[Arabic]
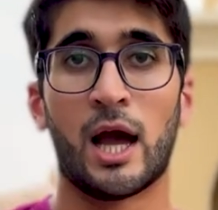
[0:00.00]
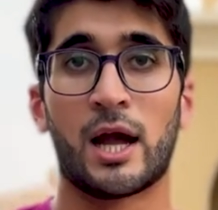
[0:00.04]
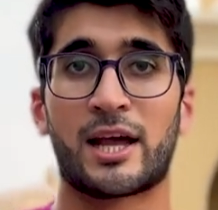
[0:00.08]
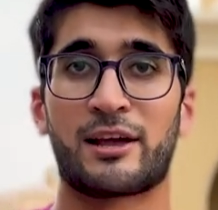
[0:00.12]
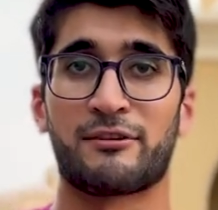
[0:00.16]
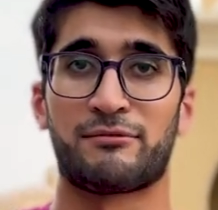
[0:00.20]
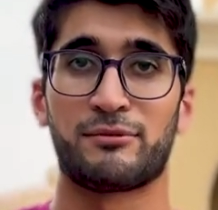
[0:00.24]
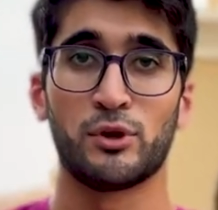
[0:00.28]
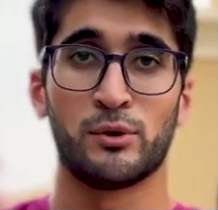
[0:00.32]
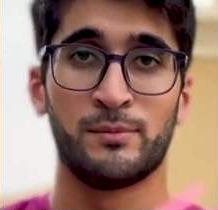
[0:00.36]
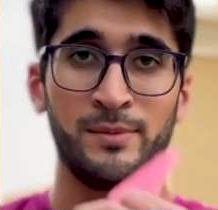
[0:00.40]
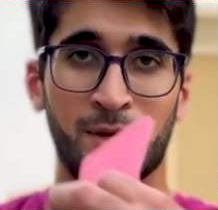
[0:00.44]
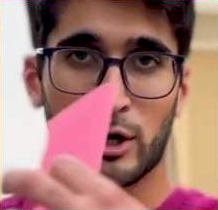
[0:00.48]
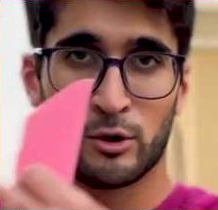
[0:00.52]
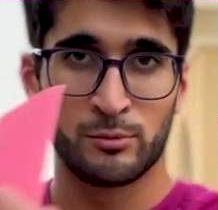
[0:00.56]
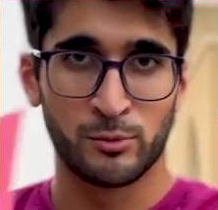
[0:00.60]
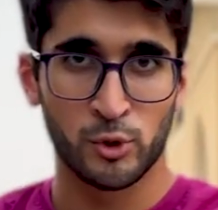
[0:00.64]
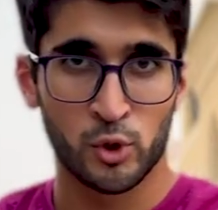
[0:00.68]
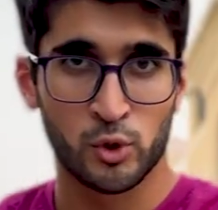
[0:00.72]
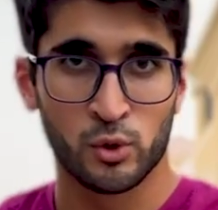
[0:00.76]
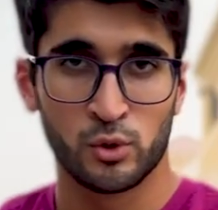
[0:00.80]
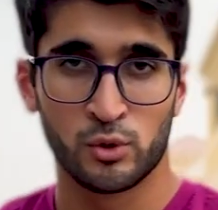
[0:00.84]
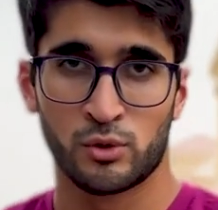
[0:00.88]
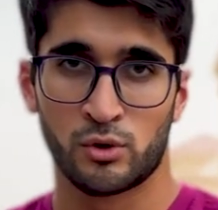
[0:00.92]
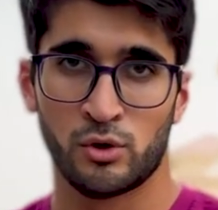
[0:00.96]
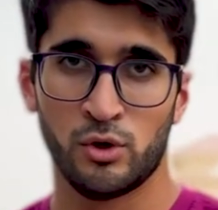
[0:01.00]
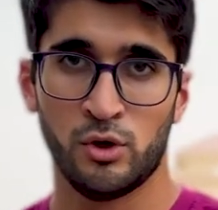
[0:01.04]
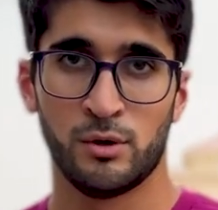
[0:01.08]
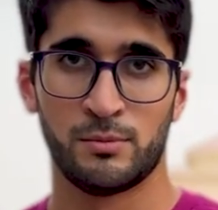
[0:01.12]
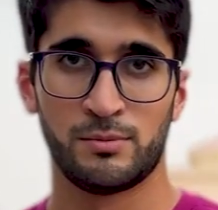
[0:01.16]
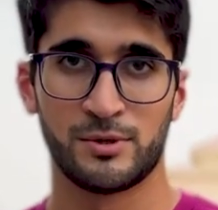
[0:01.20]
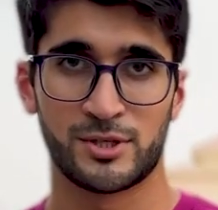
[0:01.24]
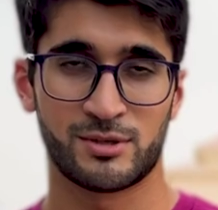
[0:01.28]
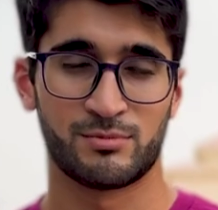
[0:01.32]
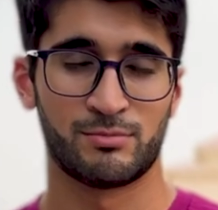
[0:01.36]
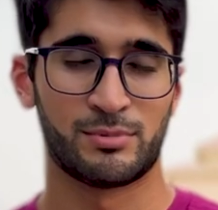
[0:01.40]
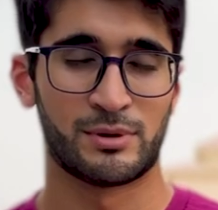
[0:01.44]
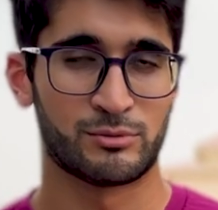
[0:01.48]
كيف بدهم اياهم يكونوا
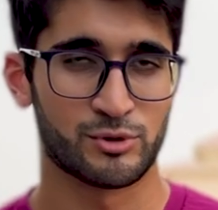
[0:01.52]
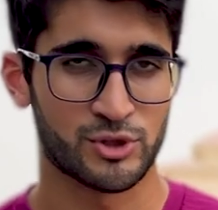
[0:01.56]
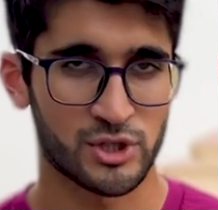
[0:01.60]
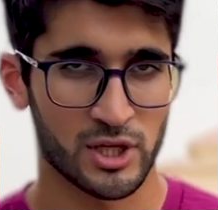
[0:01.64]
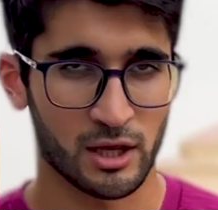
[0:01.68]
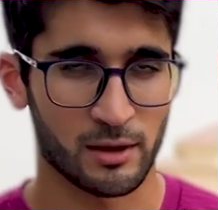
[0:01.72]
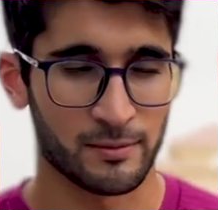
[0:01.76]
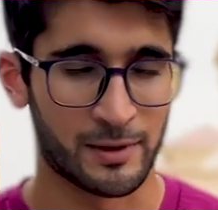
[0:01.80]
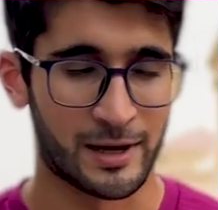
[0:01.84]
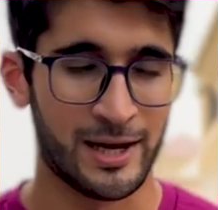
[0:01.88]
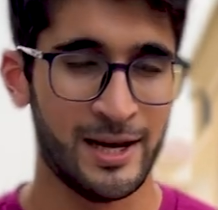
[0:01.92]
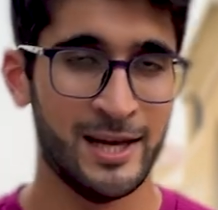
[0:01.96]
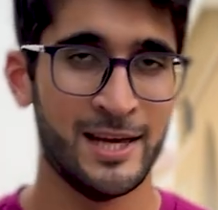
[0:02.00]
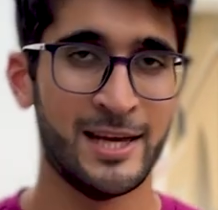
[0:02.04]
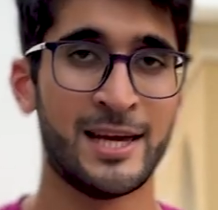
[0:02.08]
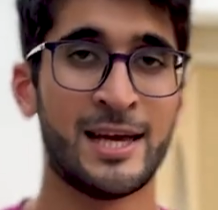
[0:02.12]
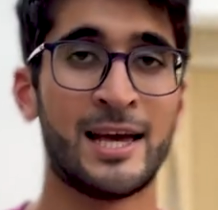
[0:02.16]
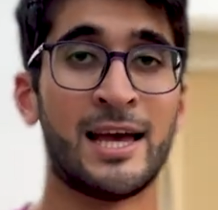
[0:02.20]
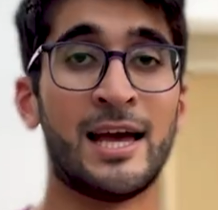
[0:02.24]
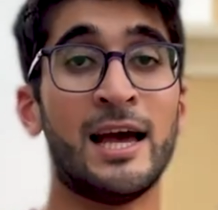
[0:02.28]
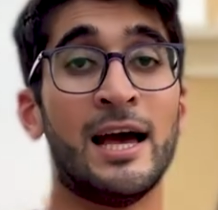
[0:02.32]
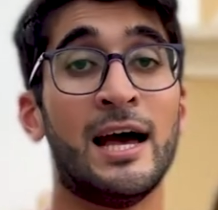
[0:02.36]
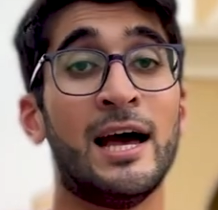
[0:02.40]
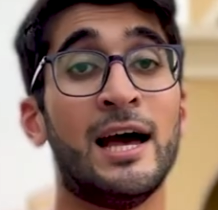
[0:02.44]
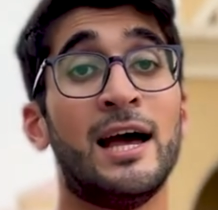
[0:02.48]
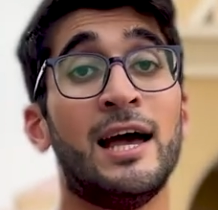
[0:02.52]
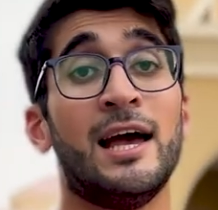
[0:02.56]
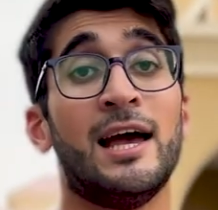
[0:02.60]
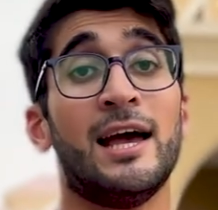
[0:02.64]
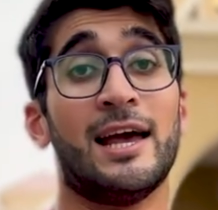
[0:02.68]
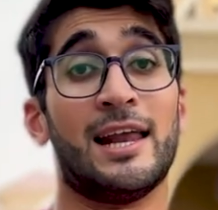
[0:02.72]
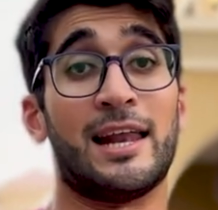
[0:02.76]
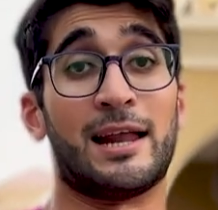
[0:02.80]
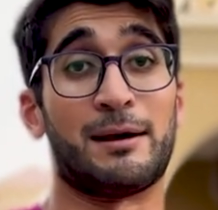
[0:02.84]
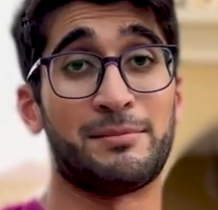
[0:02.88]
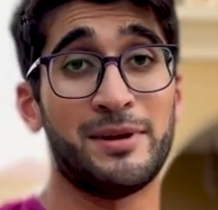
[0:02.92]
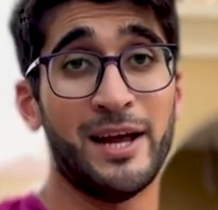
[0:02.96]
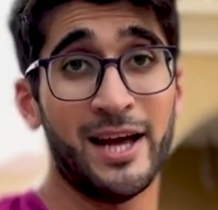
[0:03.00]
بالمستقبل
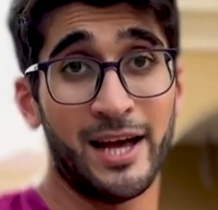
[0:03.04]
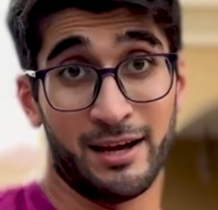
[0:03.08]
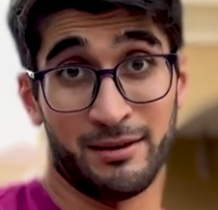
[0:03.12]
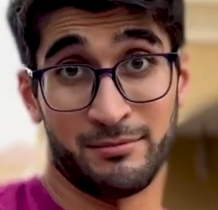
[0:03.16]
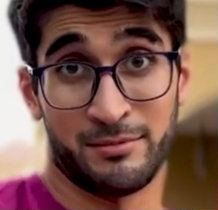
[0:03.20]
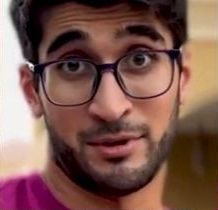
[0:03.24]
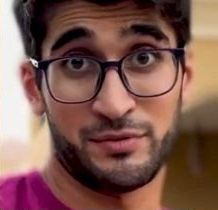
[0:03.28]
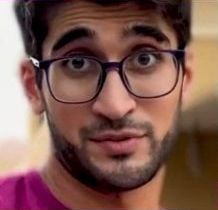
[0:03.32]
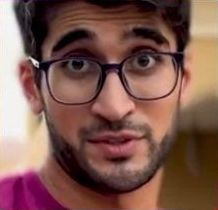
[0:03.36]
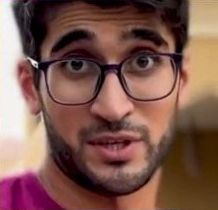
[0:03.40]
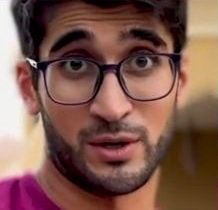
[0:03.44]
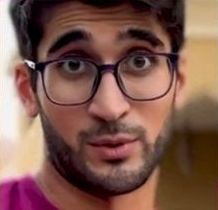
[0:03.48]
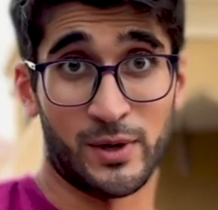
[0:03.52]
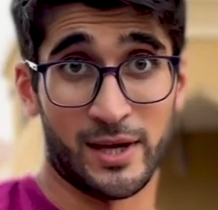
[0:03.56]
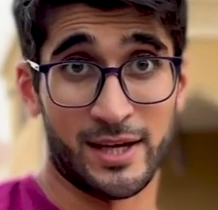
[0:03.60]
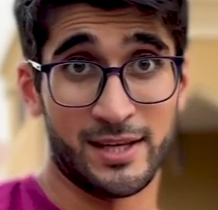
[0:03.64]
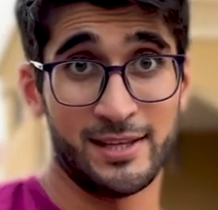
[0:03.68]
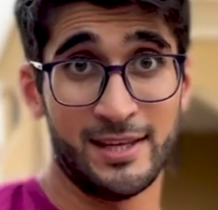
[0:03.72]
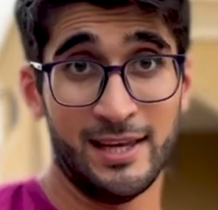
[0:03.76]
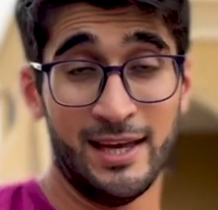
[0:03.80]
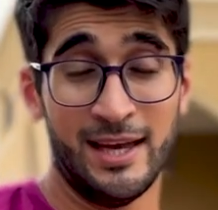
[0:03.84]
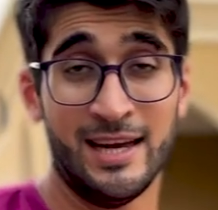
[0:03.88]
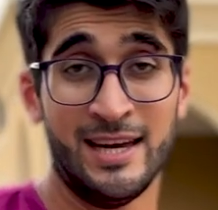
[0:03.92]
الابناء بنفس الوقت